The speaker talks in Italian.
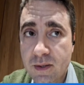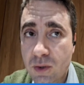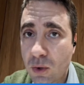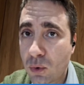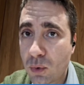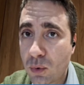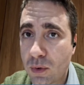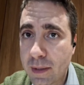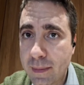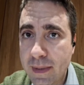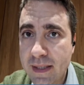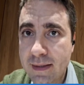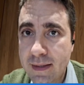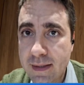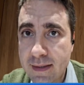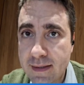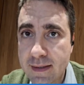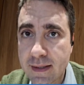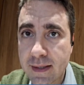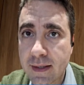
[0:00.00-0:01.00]

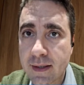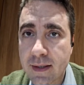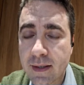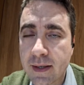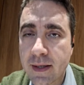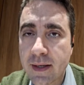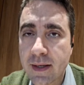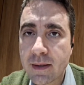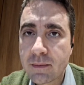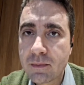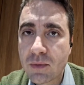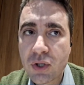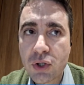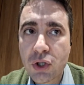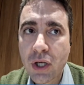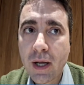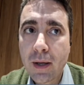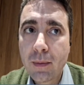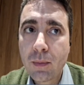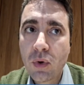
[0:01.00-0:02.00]
Assolutamente sì, eh,
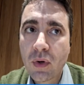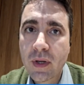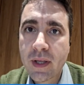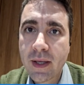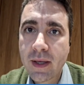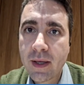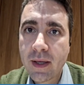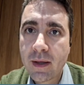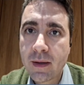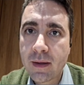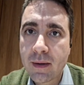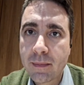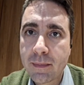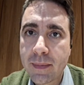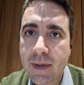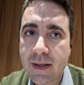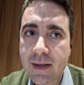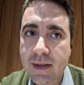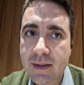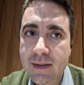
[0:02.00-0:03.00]
diciamo che eh,